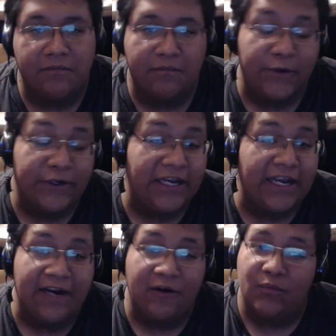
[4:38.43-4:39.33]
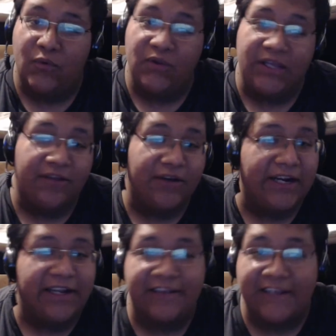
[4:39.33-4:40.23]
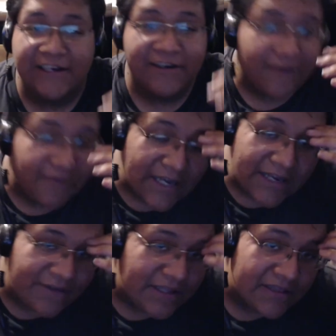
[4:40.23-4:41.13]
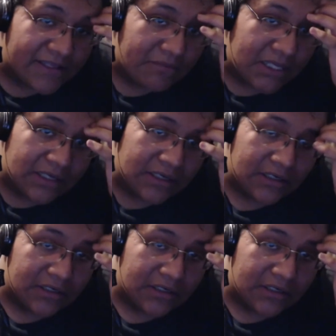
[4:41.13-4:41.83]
Porque la computadora que tiene no vale veinte mil.